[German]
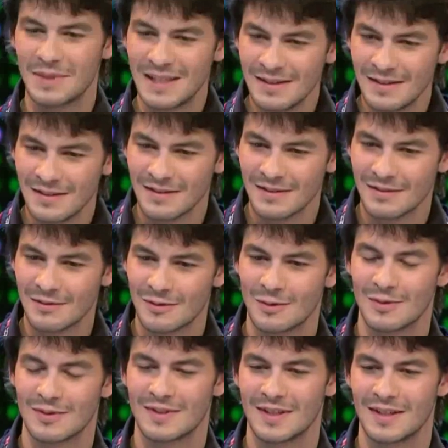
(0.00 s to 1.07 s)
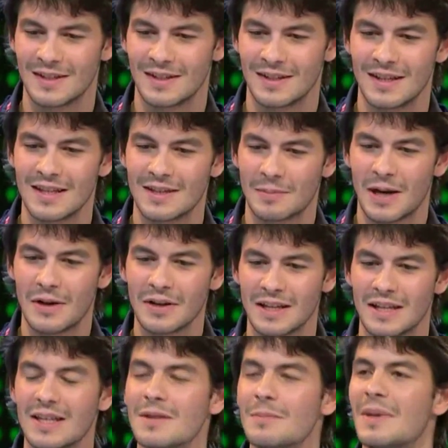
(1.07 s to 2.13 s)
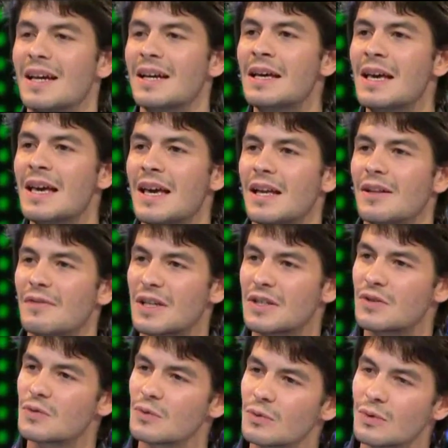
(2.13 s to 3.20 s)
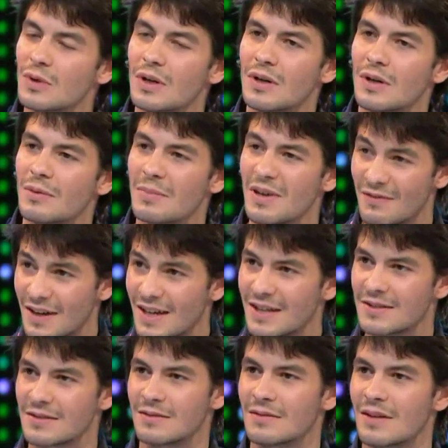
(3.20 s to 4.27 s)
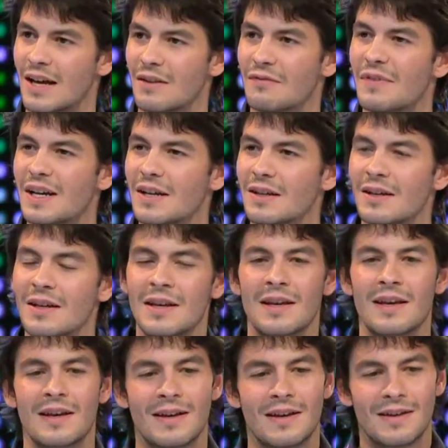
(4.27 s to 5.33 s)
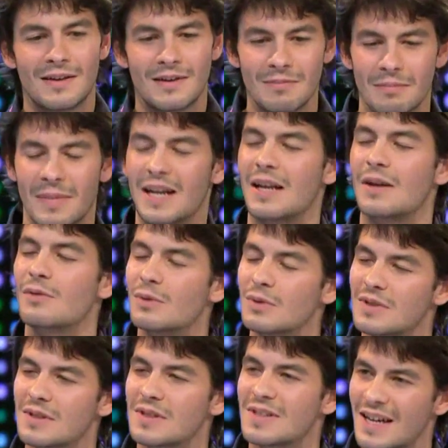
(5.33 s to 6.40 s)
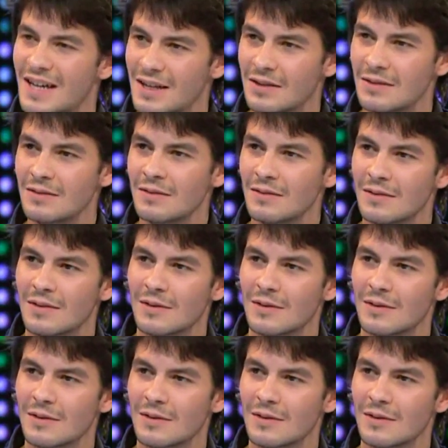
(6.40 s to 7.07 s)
bin und äh, ich brauche nicht mehr etwas zu äh, beweisen. Mhm. Einfach meine Kunst zeigen